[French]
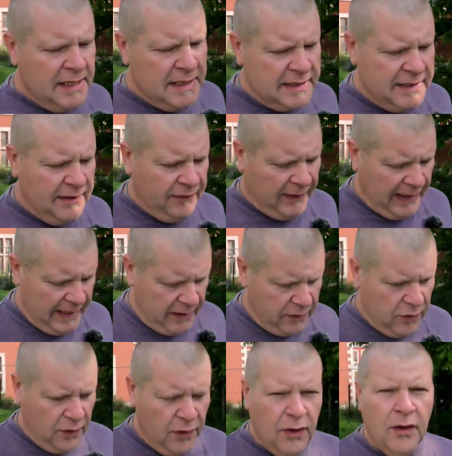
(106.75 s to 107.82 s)
C'est vrai
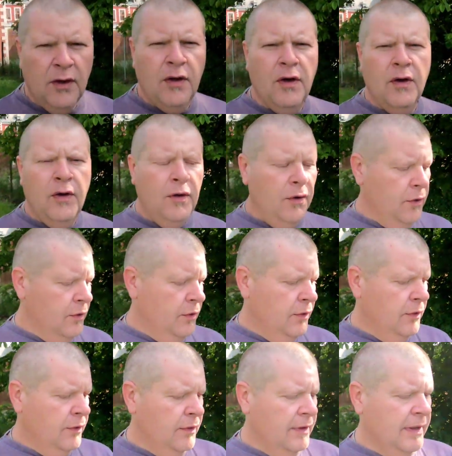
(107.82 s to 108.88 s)
que
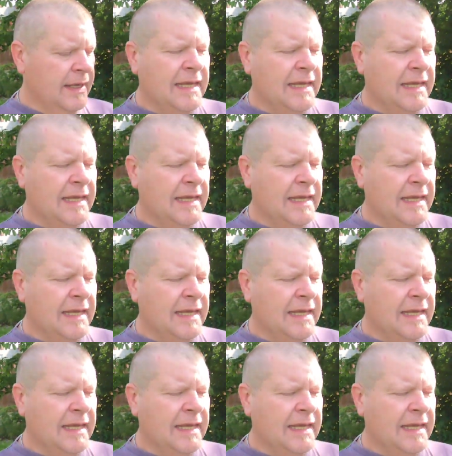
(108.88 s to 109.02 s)
euh,